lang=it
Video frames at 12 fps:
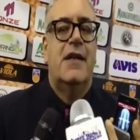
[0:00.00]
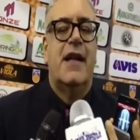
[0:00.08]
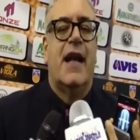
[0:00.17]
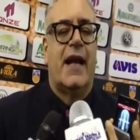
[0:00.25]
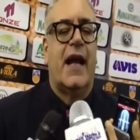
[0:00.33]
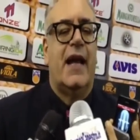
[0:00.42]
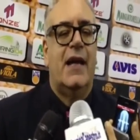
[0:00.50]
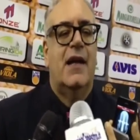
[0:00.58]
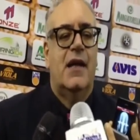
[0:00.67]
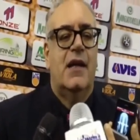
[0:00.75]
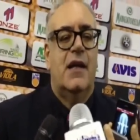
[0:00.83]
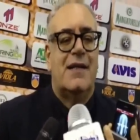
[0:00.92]
Direi che
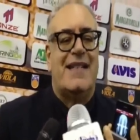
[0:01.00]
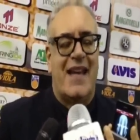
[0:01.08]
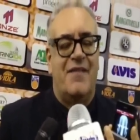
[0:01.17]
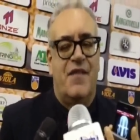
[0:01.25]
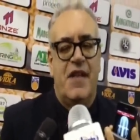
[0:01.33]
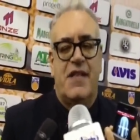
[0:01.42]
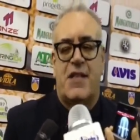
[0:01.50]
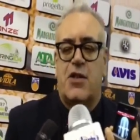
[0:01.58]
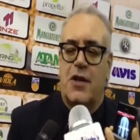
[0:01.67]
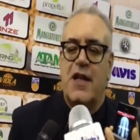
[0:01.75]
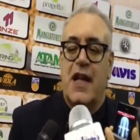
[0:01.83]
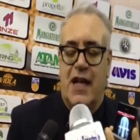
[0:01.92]
si è
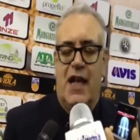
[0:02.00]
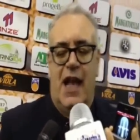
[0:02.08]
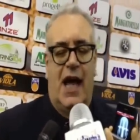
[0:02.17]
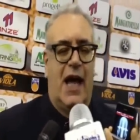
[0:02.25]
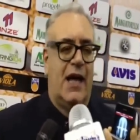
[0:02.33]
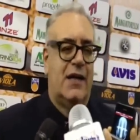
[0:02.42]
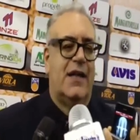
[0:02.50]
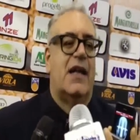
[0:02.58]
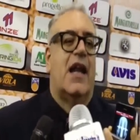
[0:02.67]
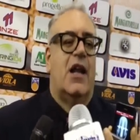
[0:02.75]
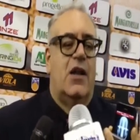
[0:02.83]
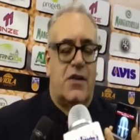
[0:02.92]
visto nella,
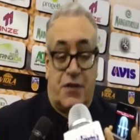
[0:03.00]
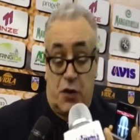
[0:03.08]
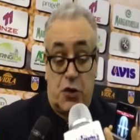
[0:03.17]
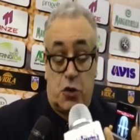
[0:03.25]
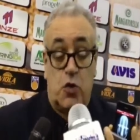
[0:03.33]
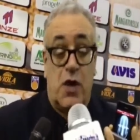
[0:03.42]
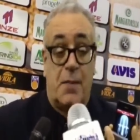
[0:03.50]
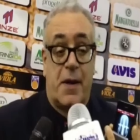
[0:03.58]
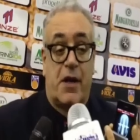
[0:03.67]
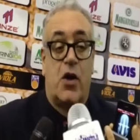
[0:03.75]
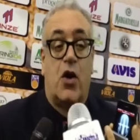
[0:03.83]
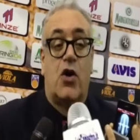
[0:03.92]
nella sfortuna
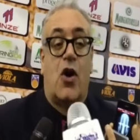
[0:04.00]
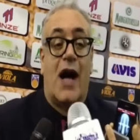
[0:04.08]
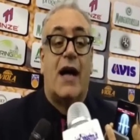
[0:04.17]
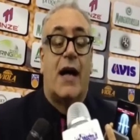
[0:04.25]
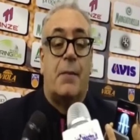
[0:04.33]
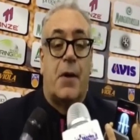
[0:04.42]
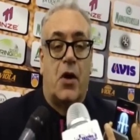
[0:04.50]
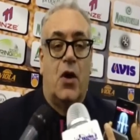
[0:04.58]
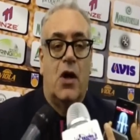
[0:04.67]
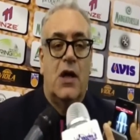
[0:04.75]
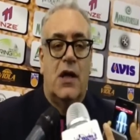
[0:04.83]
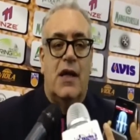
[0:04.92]
per loro anche
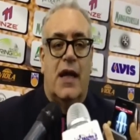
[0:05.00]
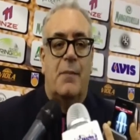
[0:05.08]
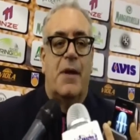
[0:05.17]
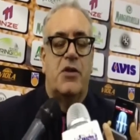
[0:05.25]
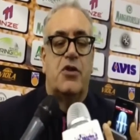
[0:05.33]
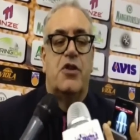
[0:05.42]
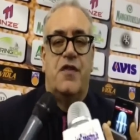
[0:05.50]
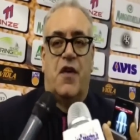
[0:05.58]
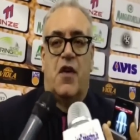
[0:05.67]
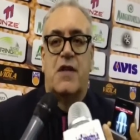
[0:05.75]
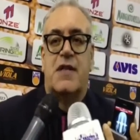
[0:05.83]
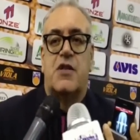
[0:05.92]
però l'elemento di
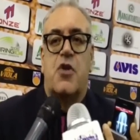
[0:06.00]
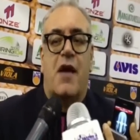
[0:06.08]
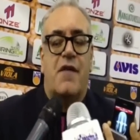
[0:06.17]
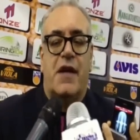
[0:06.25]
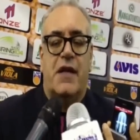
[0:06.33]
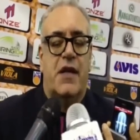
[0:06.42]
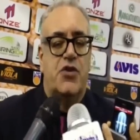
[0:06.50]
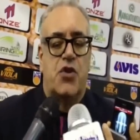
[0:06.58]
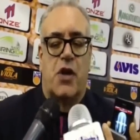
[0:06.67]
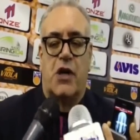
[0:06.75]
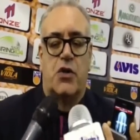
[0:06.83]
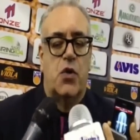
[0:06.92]
forza, cioè avere dei
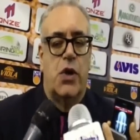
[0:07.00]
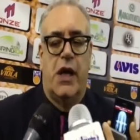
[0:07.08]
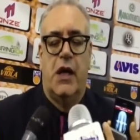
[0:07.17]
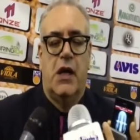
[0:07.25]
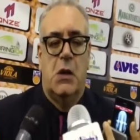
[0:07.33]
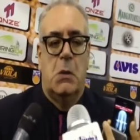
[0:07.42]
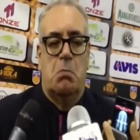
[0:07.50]
giocatori